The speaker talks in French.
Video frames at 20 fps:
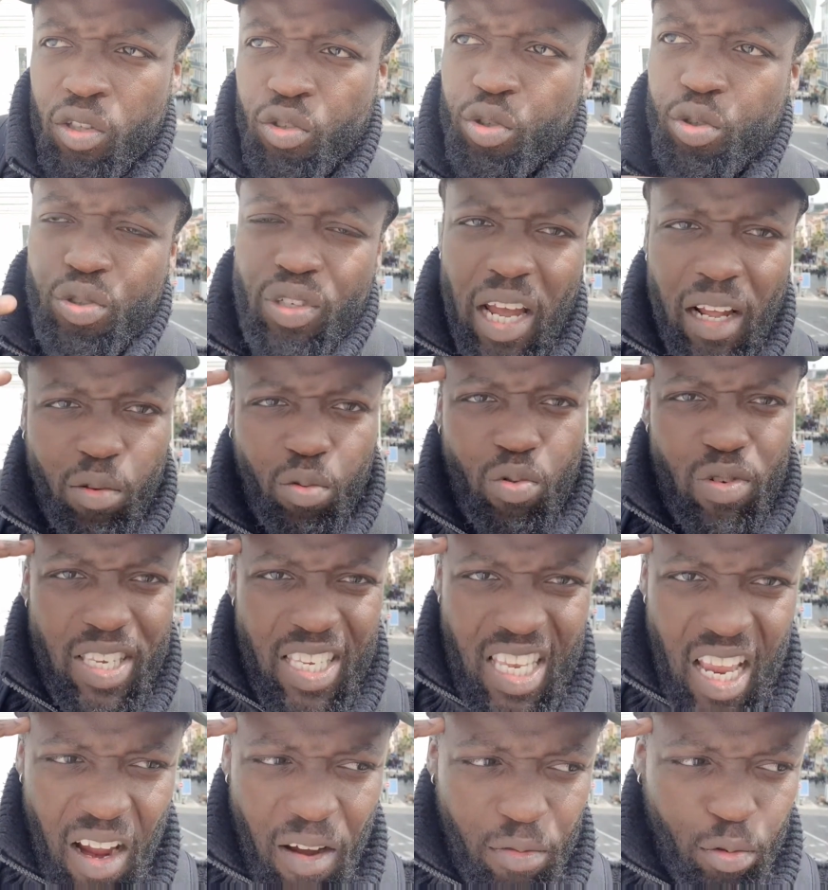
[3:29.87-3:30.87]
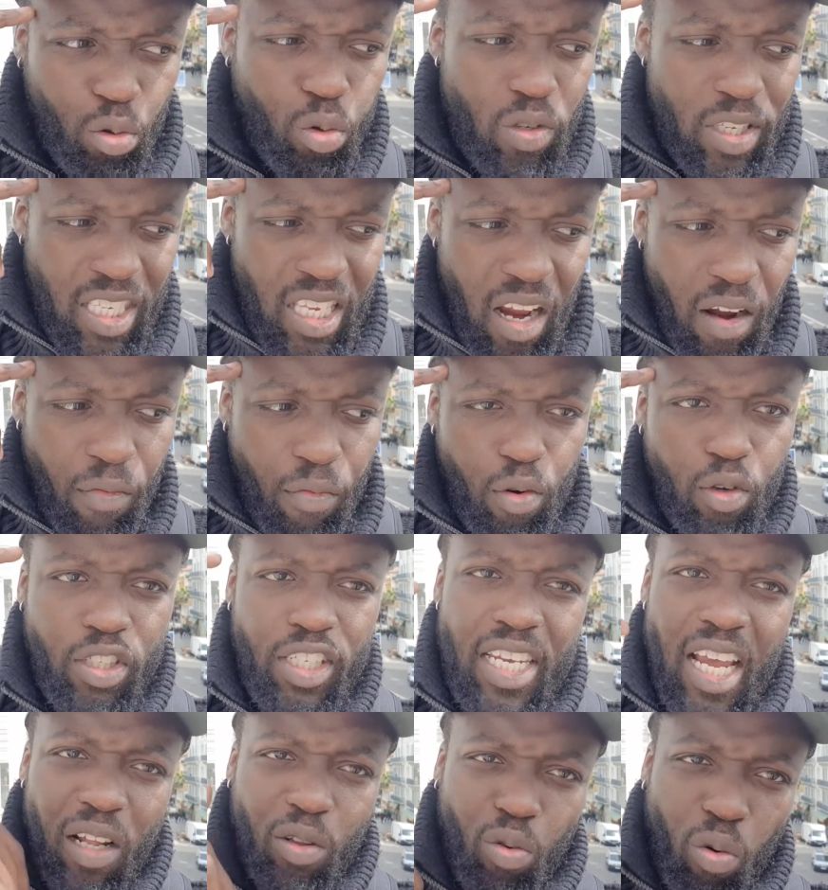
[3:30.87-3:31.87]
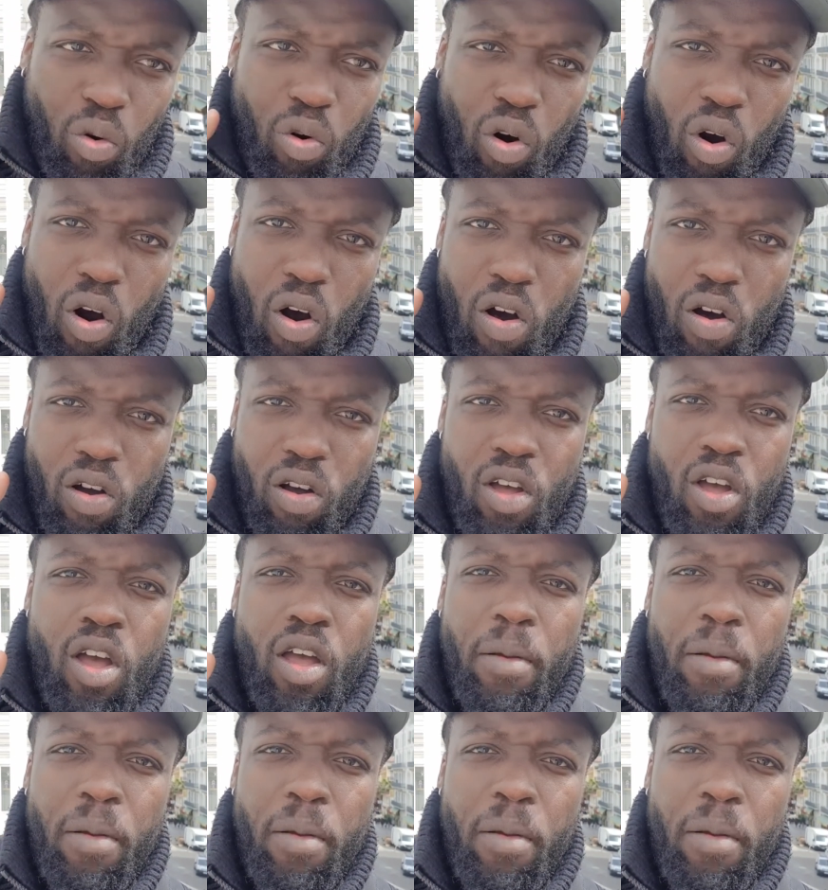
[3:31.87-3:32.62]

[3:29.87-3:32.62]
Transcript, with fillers: tu dis à ton cerveau, ton cerveau dit à ton corps,